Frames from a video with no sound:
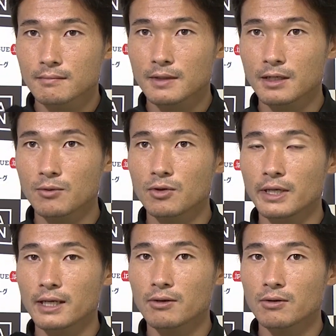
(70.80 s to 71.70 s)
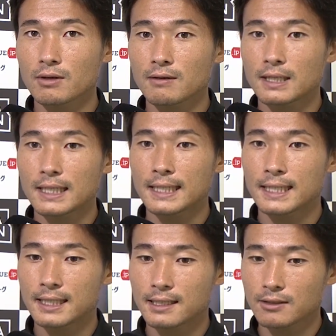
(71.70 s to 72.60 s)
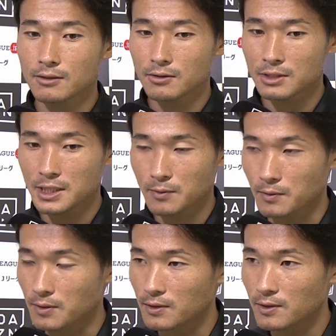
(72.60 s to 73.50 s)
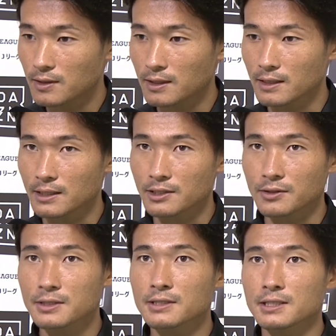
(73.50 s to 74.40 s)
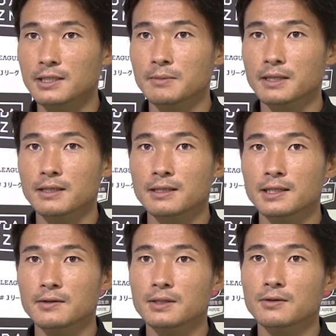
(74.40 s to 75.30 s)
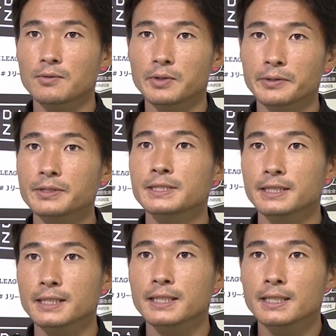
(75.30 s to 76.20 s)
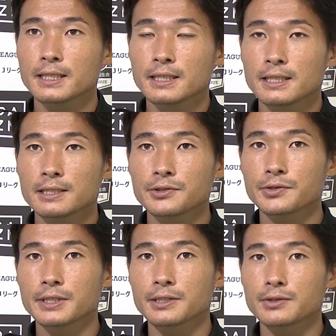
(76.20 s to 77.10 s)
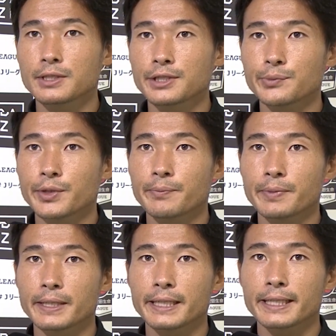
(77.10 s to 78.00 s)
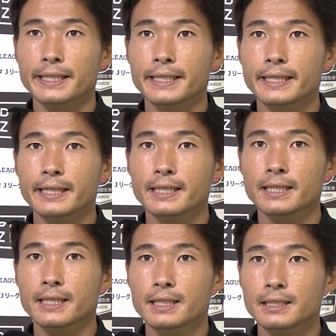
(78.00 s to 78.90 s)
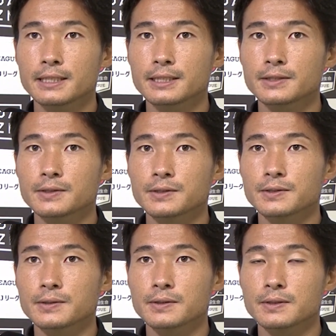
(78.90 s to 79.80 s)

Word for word: いやもうねこれはどのチームも一緒ですし、まあ、怪我人はどこも許すし出場停止の選手もやっぱりシーズン